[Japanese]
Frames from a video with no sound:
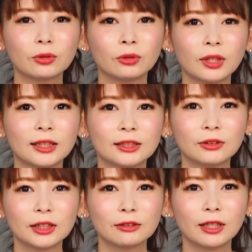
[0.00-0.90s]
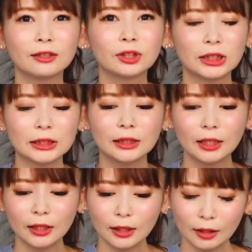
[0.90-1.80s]
この感じを味わえるし、
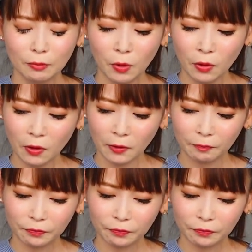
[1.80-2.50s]
も